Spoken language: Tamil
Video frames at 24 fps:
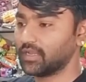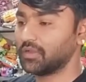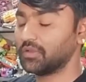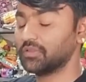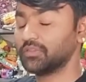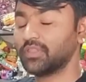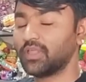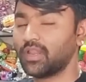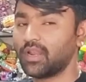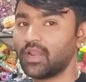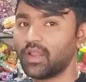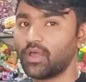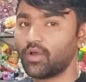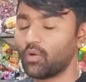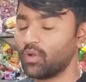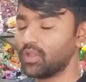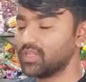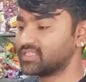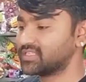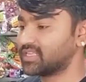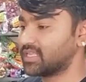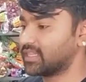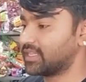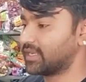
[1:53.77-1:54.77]
நல்லா
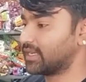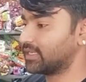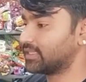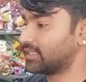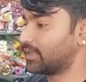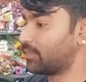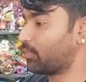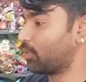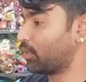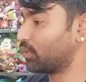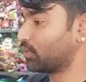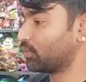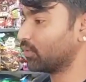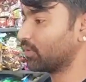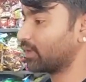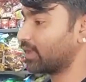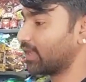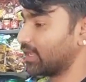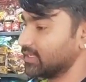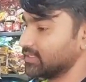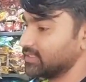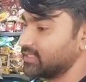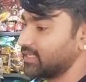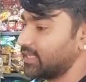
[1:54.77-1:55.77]
ஹோல்சேல் ரேட் தான் போட்டிருக்கு
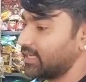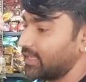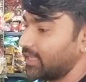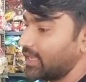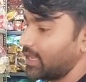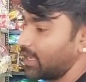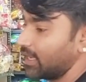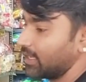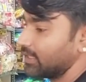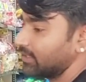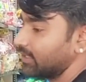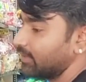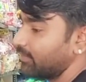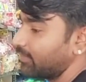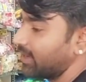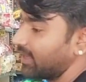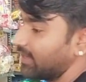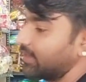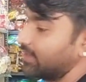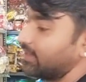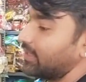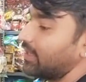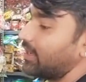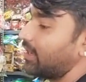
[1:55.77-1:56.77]
சரியா மாதிரி
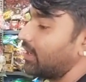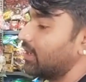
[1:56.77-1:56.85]
மாதிரினா